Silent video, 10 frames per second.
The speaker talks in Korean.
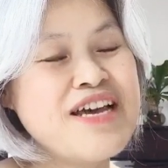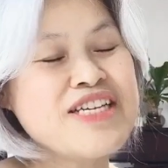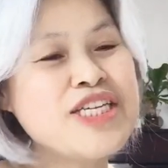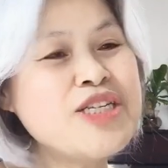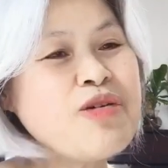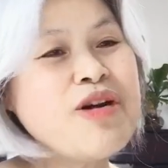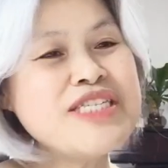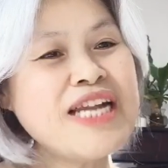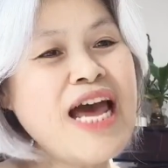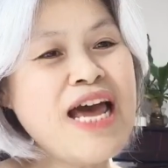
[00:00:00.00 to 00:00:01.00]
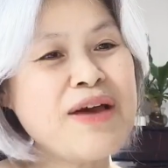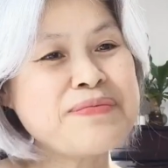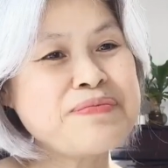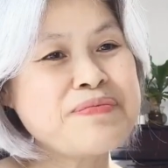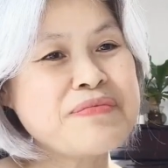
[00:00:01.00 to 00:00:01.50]
기득권이나
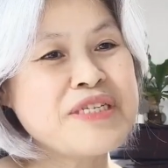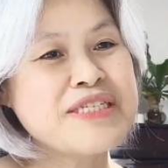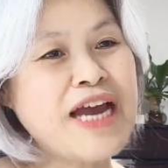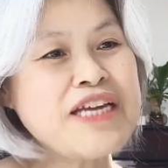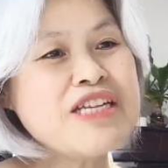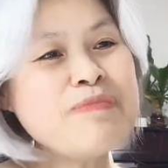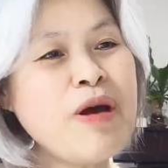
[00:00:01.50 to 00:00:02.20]
자기들